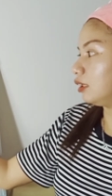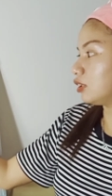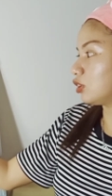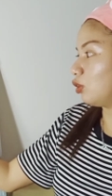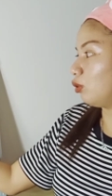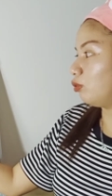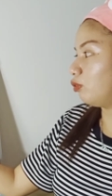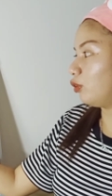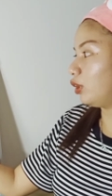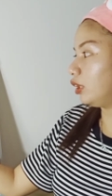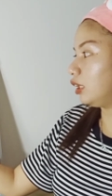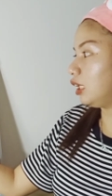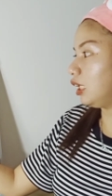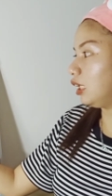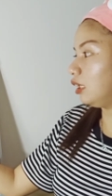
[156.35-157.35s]
So,
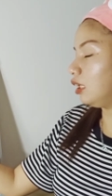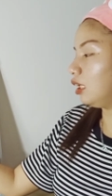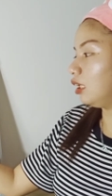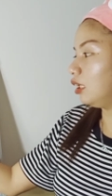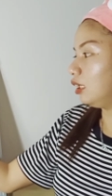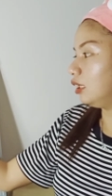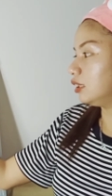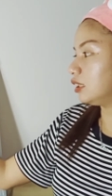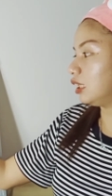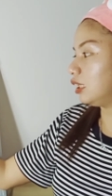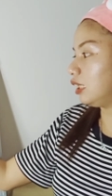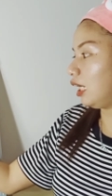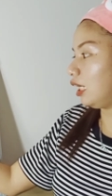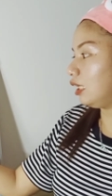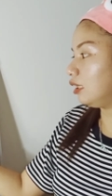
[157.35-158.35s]
14, si
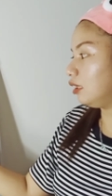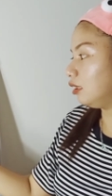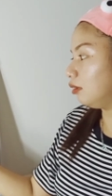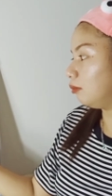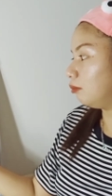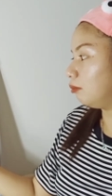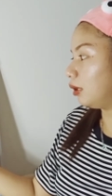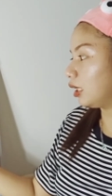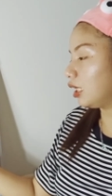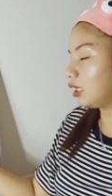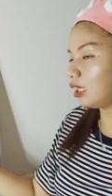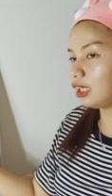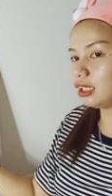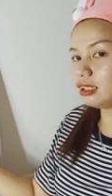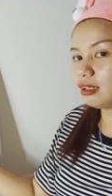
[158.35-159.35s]
9,
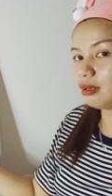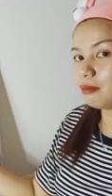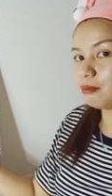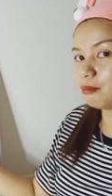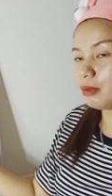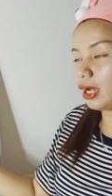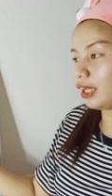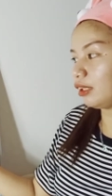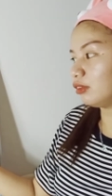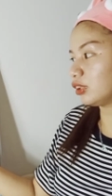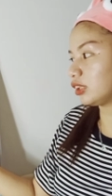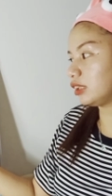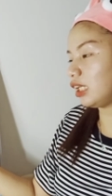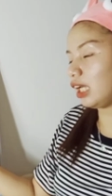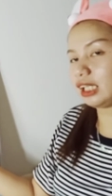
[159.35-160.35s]
magiging
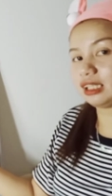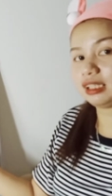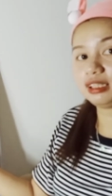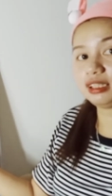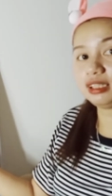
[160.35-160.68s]
minus 9.